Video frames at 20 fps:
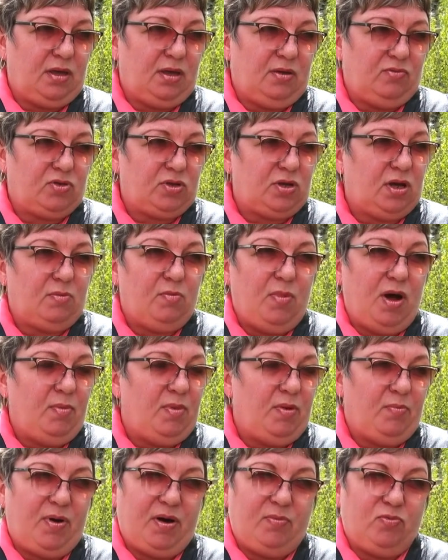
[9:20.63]
Я вот как
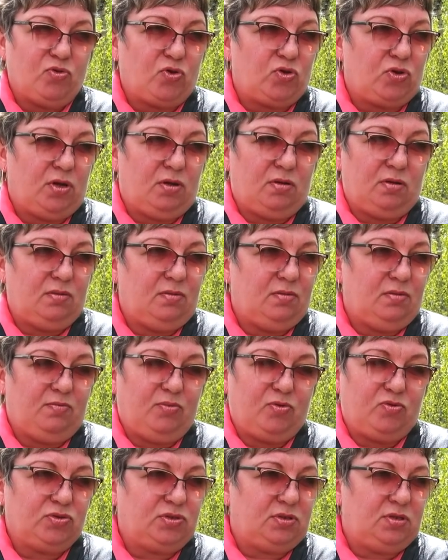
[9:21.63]
мама, бабушка э,
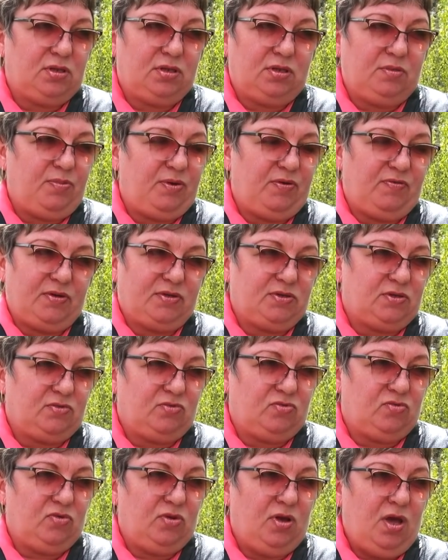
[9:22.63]
просто это
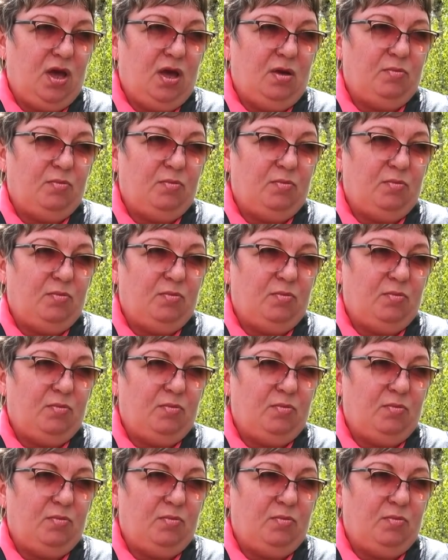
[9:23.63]
приветствую.